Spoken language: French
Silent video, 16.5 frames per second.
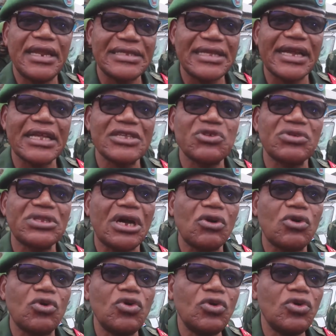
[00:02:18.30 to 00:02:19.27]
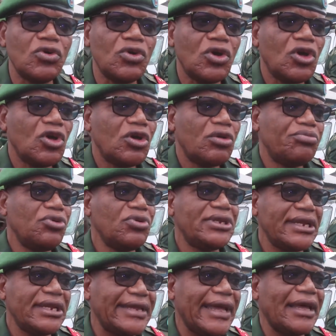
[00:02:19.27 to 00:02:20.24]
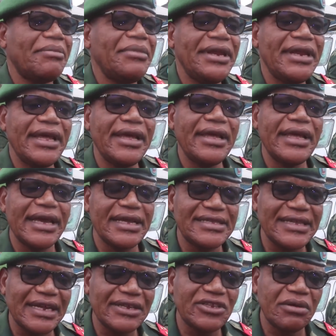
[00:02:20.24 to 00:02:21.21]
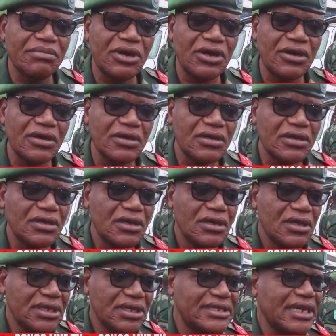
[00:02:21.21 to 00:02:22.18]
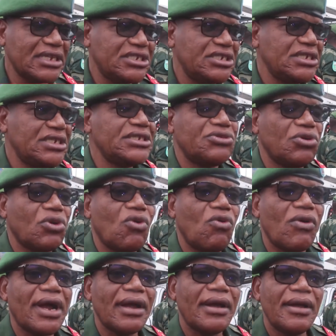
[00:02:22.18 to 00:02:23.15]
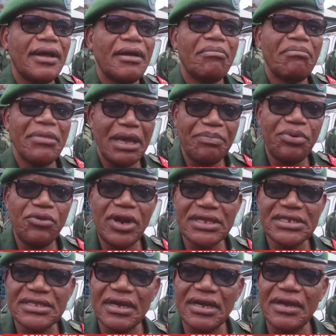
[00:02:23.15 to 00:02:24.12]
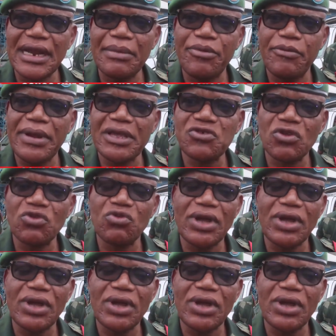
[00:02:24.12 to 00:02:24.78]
Les enquêtes sont en cours pour déterminer exactement il s'agit de quoi. Mais pour l'instant, la population